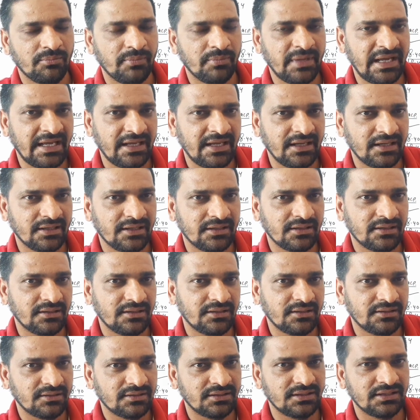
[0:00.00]
मैं
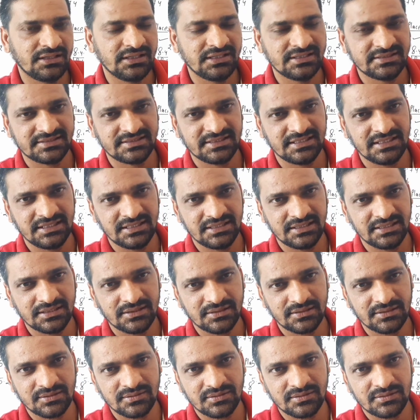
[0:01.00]
इसकी
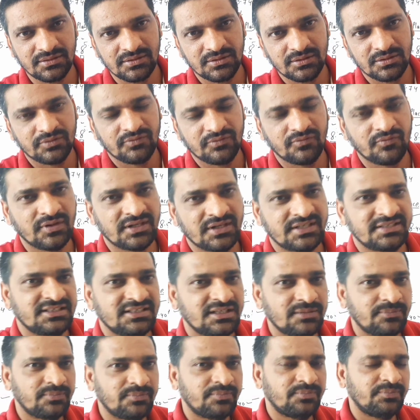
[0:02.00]

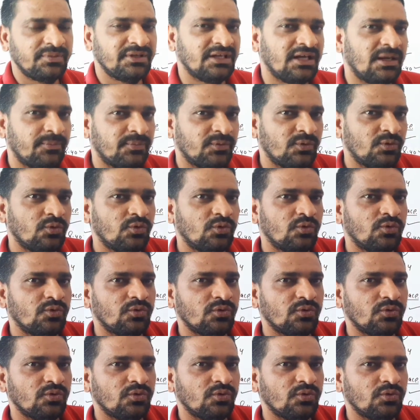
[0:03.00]
व्हाट्सएप पे आपको